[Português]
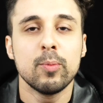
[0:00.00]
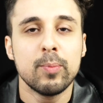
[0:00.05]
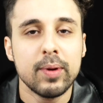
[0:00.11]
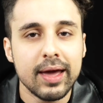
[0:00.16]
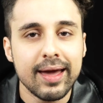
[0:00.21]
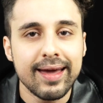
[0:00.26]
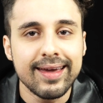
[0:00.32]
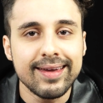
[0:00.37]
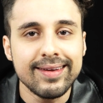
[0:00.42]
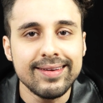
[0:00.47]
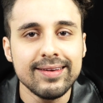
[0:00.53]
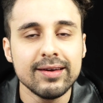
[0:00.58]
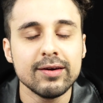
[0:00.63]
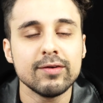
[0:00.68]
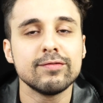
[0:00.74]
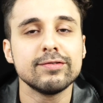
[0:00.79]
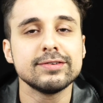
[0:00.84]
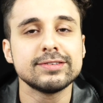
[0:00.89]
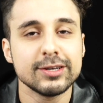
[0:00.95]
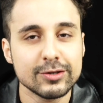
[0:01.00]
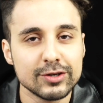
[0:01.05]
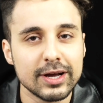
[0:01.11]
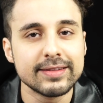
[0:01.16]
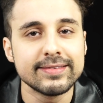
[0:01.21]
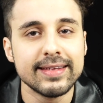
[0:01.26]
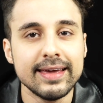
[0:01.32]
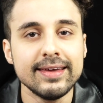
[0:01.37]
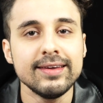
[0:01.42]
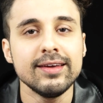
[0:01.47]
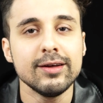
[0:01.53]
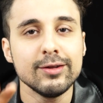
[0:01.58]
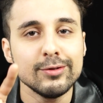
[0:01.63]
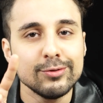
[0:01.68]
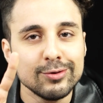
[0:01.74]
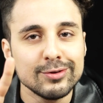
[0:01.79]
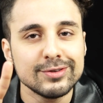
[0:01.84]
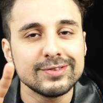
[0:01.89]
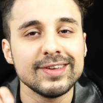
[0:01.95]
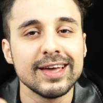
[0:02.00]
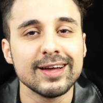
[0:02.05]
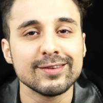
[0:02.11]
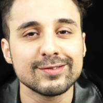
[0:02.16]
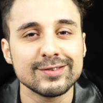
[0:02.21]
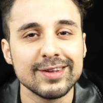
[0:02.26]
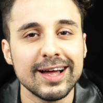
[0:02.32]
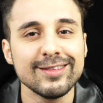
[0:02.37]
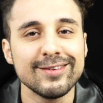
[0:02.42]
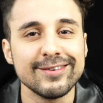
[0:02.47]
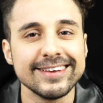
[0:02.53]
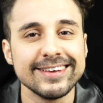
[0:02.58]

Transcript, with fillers: Meu bem, você já tem 200 na